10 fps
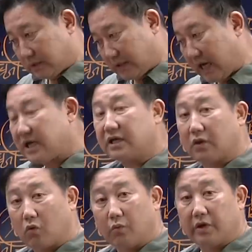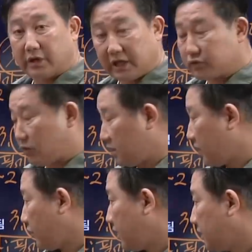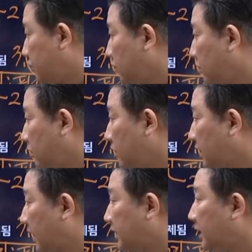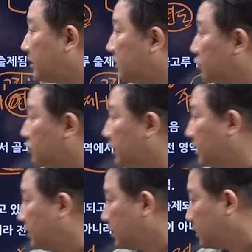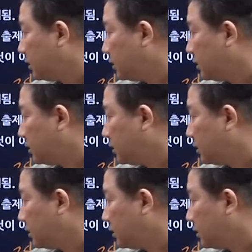얇게 공부해야 되겠죠. 이런 경우에는 그죠? 강약을 조절하는